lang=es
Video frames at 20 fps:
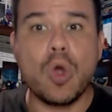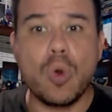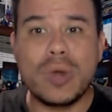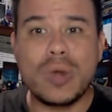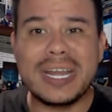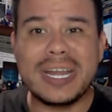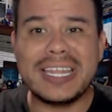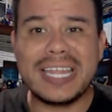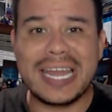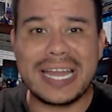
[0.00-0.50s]

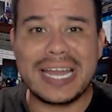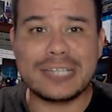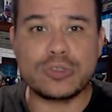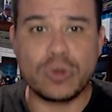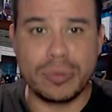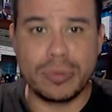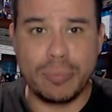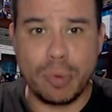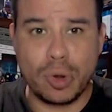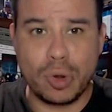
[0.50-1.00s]
un
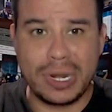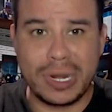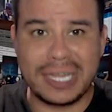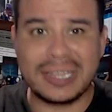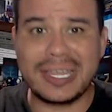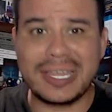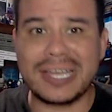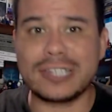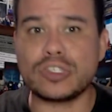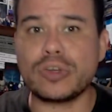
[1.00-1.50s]
liderazgo
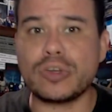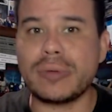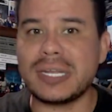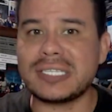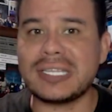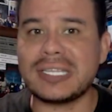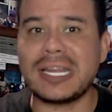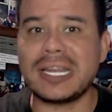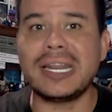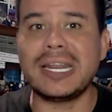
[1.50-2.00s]
imponente que
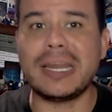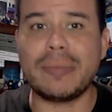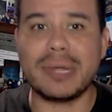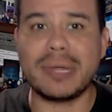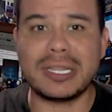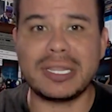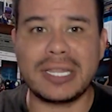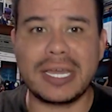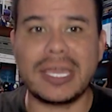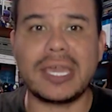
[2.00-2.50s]
sobresale en la
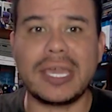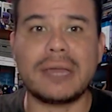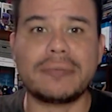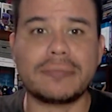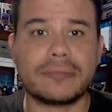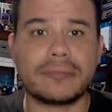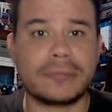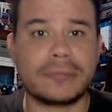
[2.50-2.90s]
pantalla.